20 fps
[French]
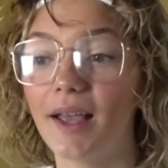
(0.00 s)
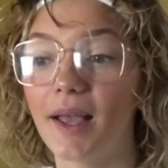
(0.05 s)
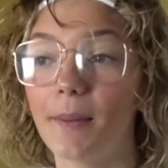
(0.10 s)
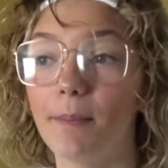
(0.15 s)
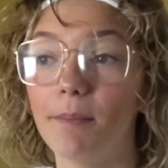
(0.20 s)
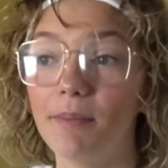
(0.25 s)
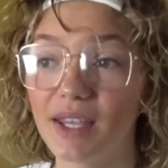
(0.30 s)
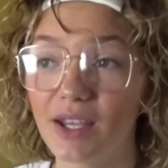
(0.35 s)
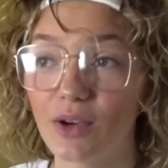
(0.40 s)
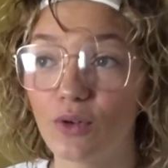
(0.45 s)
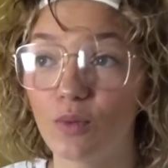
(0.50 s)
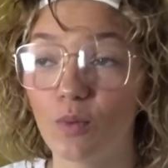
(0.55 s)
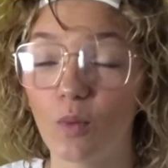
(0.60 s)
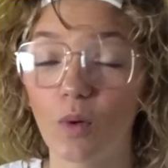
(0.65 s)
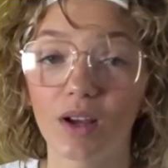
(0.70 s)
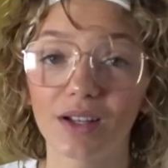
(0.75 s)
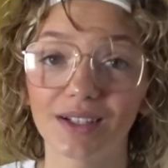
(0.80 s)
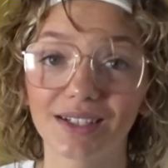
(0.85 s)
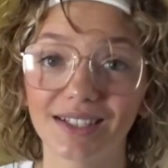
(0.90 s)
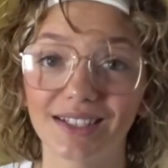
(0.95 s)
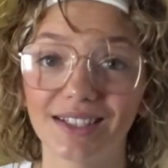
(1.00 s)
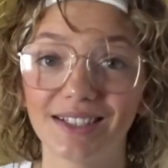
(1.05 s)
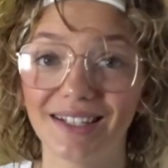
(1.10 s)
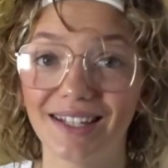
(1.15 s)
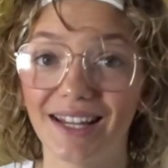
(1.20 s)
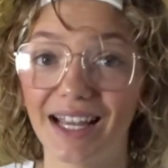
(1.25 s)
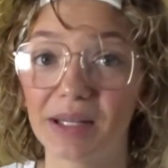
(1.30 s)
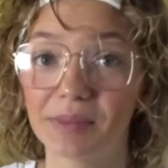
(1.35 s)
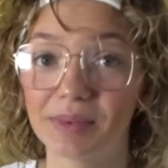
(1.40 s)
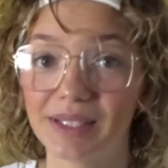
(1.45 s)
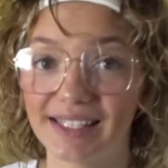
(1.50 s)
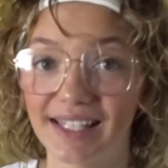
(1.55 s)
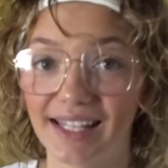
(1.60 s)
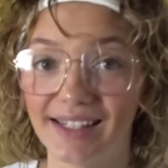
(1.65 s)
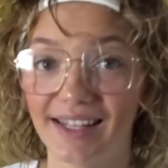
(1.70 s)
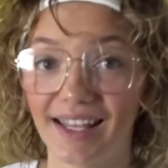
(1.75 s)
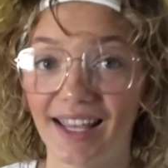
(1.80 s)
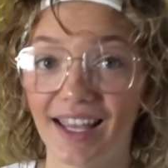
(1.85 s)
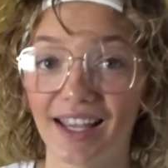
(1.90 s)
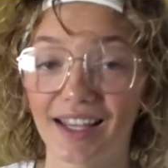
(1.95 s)
Mais au moins, j'ai un pied à
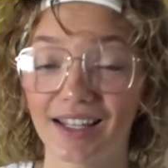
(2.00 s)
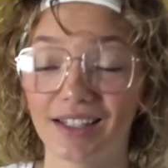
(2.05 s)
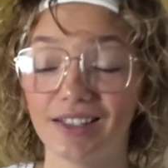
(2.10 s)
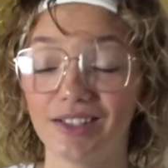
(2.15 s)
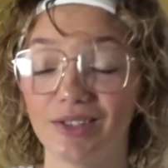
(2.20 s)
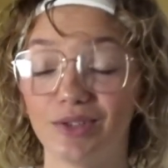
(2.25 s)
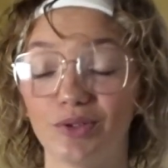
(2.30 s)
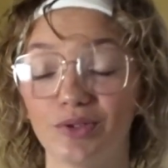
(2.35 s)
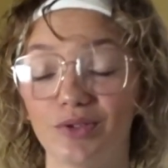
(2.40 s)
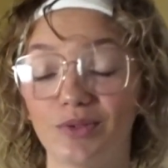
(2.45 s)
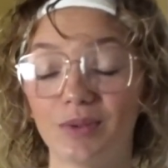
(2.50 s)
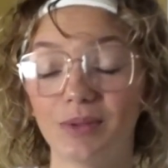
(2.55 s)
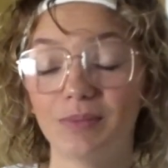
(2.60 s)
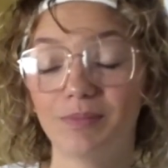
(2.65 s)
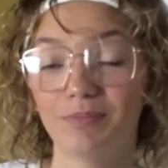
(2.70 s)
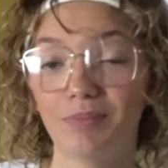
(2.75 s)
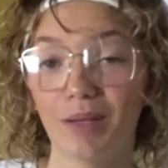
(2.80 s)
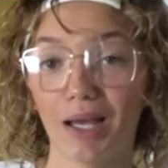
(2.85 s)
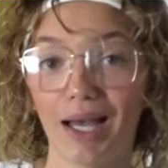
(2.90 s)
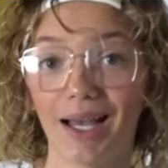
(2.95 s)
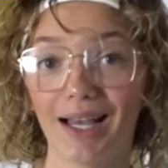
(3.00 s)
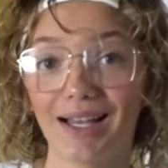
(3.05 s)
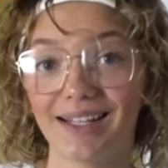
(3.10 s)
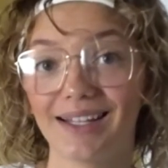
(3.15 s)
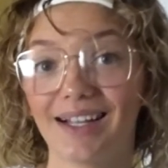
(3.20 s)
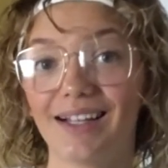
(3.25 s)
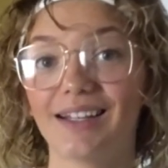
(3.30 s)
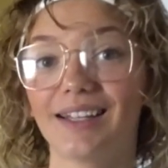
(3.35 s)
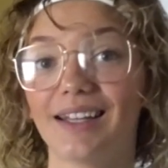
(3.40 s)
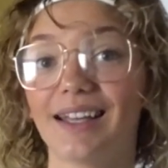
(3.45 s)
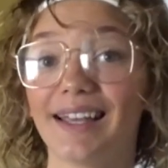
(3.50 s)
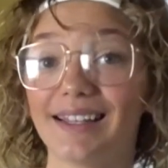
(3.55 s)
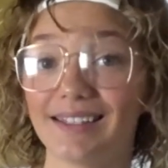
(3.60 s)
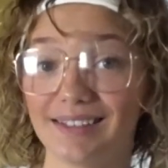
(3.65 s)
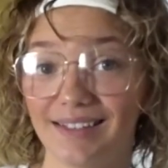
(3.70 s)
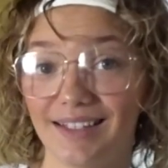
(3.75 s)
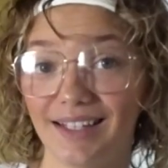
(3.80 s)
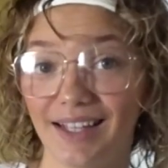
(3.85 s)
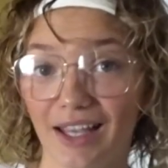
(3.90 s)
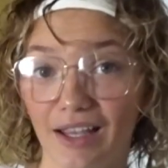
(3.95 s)
terre et je ne suis pas
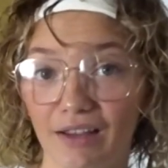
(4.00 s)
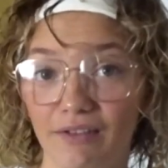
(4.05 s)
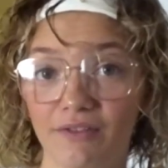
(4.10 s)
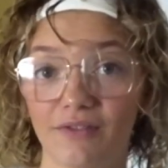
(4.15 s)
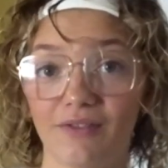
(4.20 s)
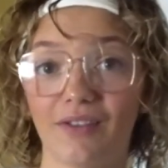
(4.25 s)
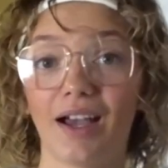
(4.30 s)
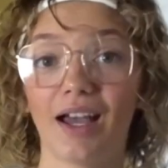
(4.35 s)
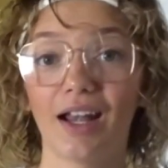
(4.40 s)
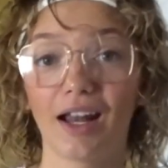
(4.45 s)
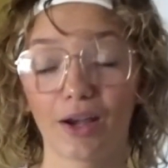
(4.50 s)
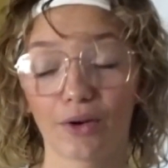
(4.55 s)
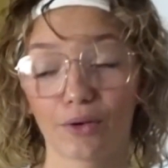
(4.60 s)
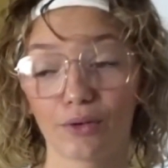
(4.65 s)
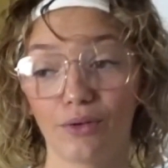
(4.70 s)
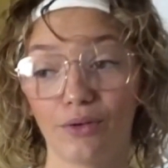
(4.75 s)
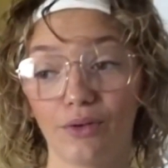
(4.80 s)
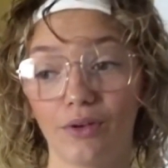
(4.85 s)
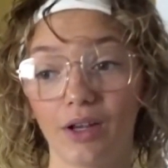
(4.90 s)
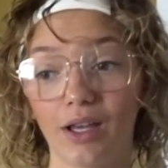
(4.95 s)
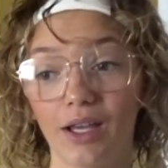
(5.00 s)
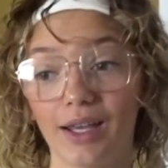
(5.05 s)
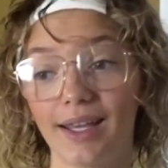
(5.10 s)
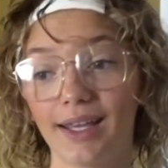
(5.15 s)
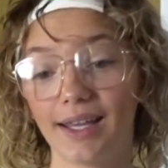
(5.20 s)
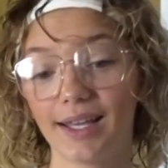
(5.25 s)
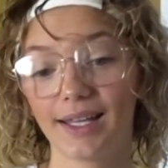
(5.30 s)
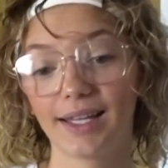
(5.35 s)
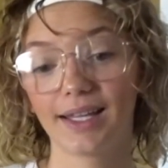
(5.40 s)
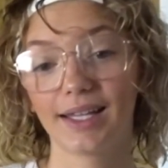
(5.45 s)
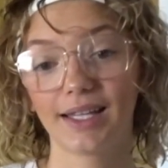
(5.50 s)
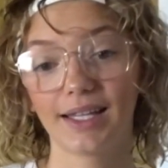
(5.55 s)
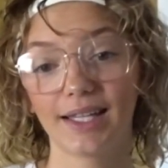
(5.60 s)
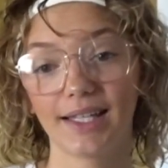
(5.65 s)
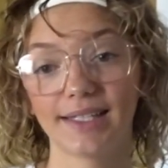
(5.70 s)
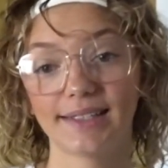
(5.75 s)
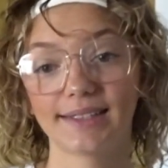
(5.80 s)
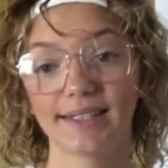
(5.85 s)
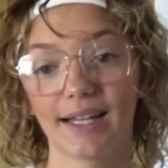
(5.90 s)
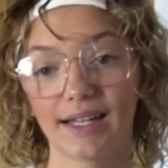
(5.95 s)
SDF à la rue.
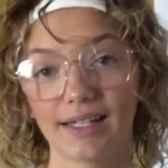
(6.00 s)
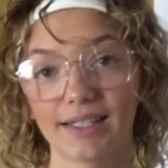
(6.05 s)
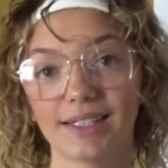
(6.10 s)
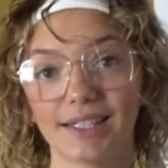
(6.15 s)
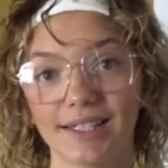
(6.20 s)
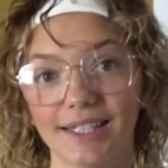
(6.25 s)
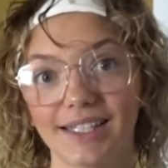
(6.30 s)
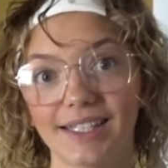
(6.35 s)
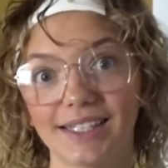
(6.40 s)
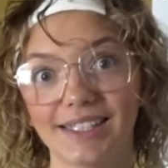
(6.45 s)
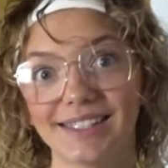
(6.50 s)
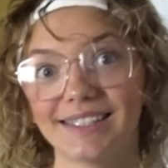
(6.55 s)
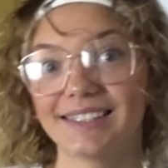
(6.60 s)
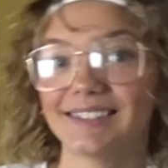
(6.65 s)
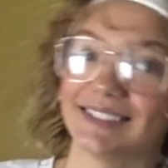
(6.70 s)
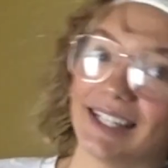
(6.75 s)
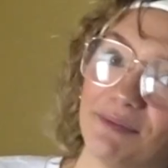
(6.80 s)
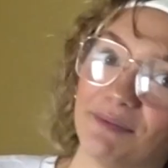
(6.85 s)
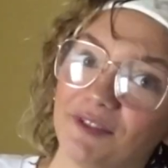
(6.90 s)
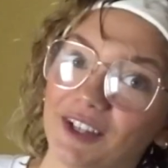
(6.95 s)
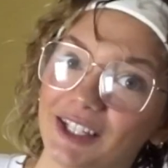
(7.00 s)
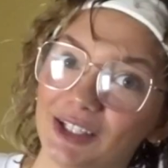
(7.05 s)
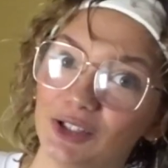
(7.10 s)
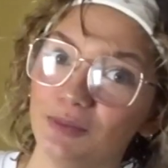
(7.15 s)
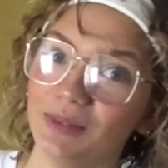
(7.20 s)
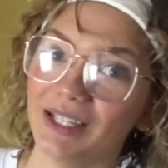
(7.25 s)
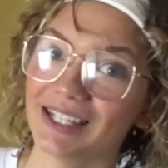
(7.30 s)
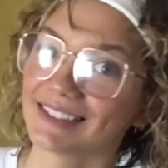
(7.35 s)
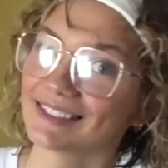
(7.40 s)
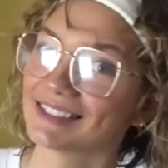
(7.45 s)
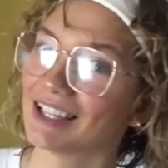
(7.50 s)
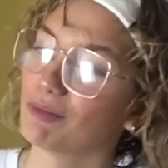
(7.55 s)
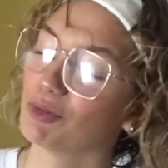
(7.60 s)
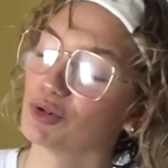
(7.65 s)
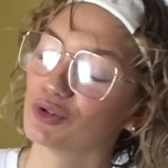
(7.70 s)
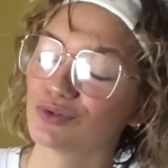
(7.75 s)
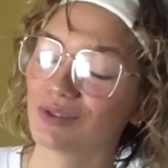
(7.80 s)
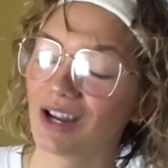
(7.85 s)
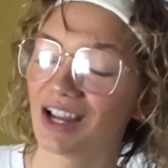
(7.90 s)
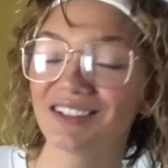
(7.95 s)
Et ça, ça me fait du bien, ça me
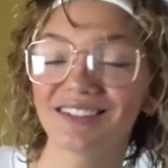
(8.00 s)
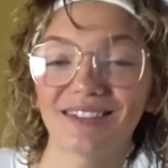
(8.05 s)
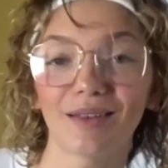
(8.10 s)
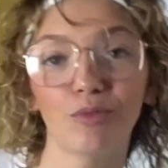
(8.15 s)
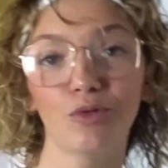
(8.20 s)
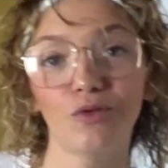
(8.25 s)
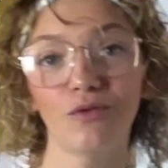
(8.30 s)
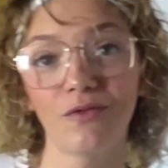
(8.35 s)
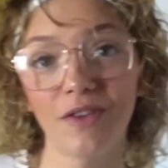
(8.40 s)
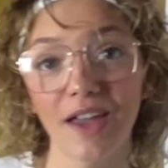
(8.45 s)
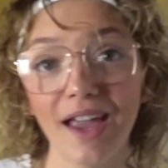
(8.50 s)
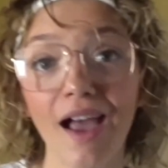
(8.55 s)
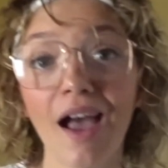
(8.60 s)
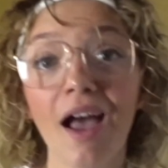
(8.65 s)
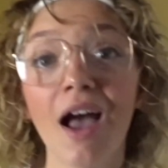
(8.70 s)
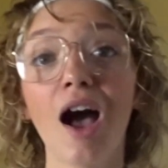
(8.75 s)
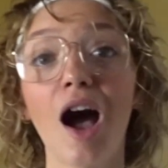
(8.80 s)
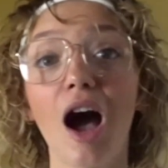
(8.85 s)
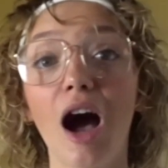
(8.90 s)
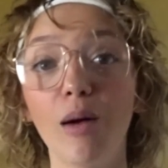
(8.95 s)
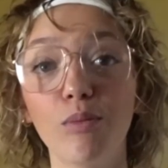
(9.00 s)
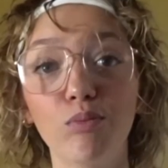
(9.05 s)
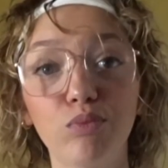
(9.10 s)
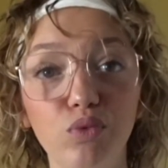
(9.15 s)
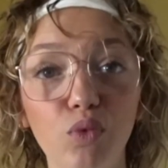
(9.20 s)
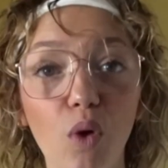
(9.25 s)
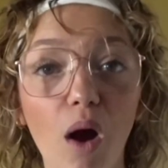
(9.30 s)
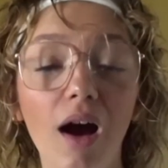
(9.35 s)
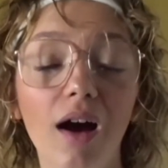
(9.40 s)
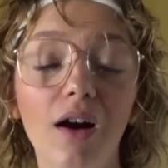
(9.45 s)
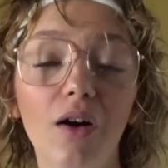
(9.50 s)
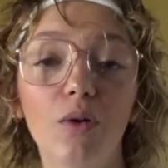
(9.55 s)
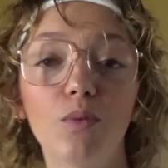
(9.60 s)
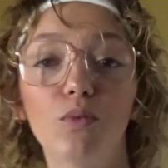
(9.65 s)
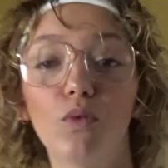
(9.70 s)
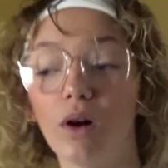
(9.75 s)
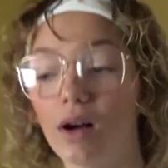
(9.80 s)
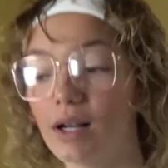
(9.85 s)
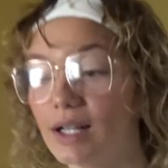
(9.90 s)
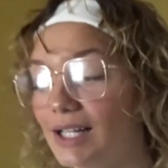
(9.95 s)
soulage, ça me fait un poids en
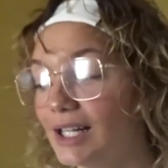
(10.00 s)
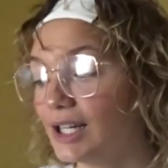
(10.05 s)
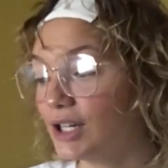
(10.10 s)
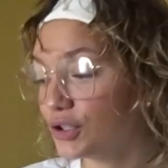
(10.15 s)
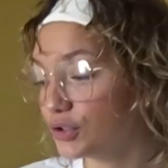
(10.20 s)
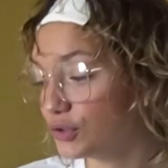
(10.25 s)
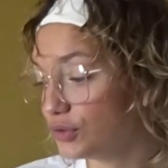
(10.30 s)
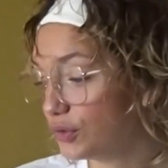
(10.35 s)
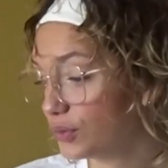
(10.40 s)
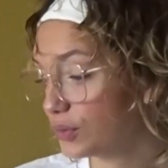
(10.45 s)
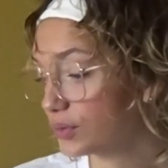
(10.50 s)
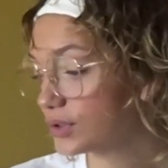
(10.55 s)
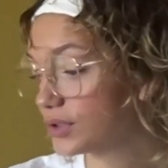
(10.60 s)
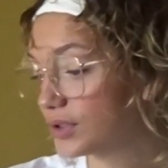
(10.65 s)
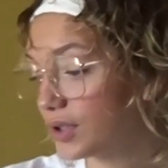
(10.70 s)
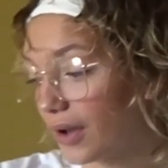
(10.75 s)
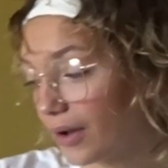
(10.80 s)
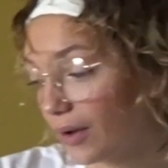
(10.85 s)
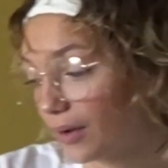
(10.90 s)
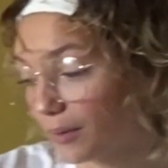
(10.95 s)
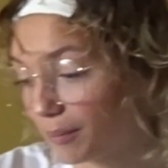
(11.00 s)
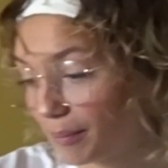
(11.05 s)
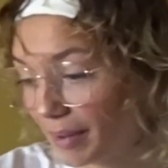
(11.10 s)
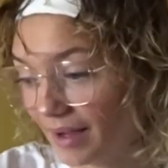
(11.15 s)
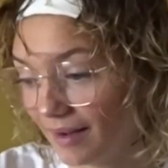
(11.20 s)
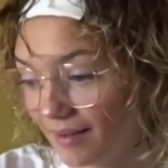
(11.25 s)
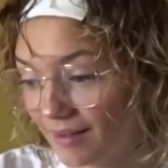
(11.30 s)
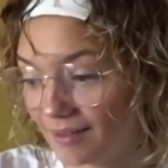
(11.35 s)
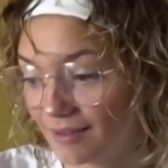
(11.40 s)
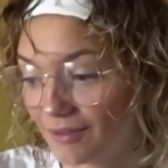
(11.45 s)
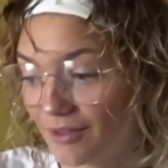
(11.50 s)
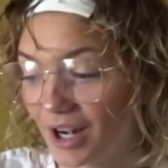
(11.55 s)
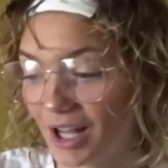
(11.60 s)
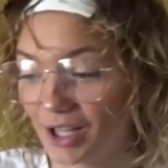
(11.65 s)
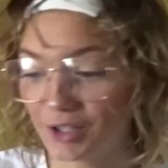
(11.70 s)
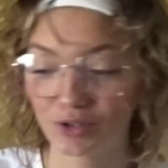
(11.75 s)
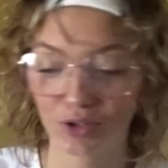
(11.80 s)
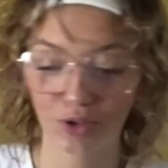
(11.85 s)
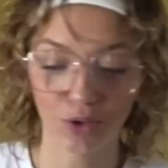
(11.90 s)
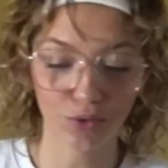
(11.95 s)
moins. Donc, euh, ben
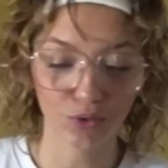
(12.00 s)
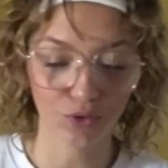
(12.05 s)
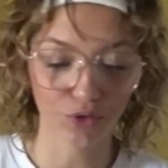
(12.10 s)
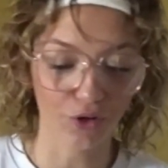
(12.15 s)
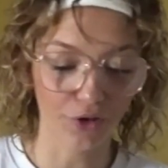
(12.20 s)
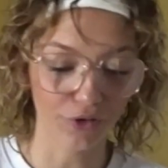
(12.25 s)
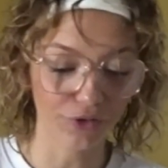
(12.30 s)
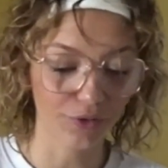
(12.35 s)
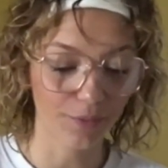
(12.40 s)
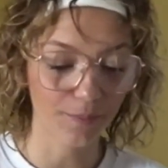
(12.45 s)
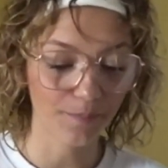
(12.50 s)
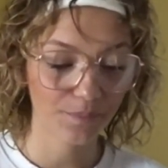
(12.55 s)
voilà, je suis trop contente.